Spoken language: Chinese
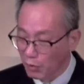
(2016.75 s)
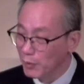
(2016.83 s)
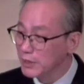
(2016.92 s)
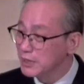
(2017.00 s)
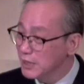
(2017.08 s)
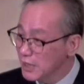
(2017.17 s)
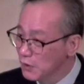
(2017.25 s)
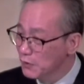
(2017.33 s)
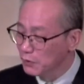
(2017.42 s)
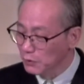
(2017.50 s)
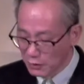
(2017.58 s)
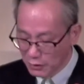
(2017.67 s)
我们
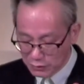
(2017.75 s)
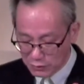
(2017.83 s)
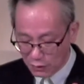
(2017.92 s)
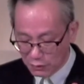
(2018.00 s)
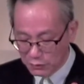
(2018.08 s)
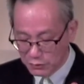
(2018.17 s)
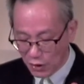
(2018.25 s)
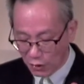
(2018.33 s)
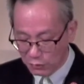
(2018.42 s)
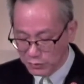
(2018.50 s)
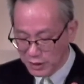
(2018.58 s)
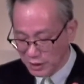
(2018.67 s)
一路都
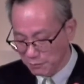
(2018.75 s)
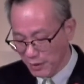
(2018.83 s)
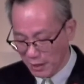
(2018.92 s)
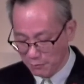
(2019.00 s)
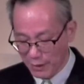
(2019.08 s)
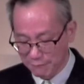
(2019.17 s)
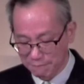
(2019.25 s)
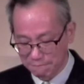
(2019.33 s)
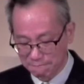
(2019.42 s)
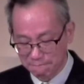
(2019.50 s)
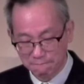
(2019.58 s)
有你陪伴，